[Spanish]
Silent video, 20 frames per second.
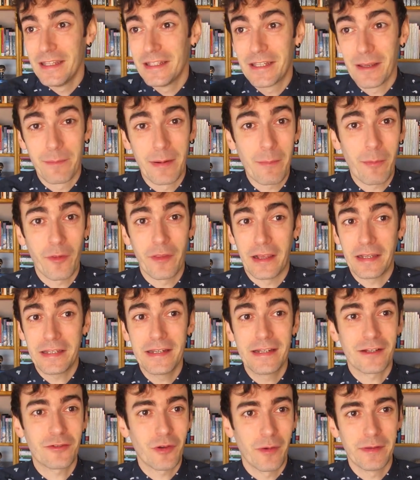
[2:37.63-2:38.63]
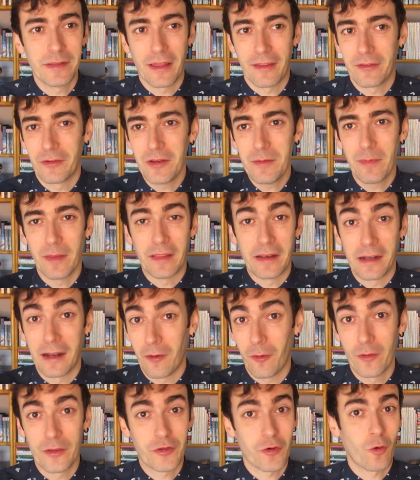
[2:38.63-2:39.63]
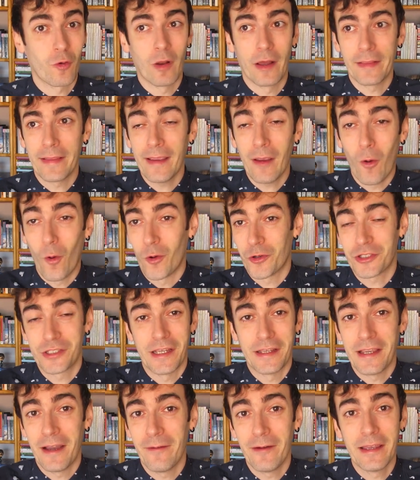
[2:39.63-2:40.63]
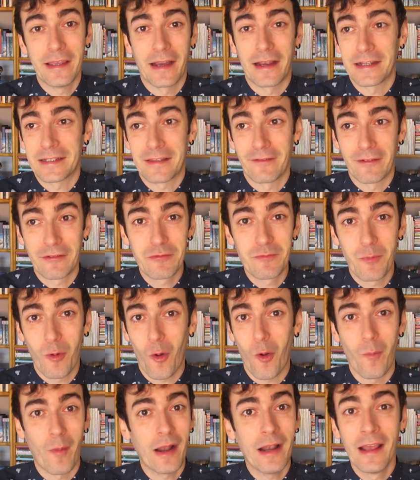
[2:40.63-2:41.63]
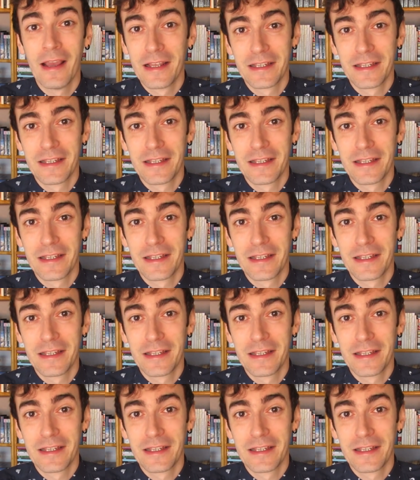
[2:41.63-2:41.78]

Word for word: Y siempre podías ir a su habitación y pedirle algo de chocolate, o si ella veía que estabas un poco mal,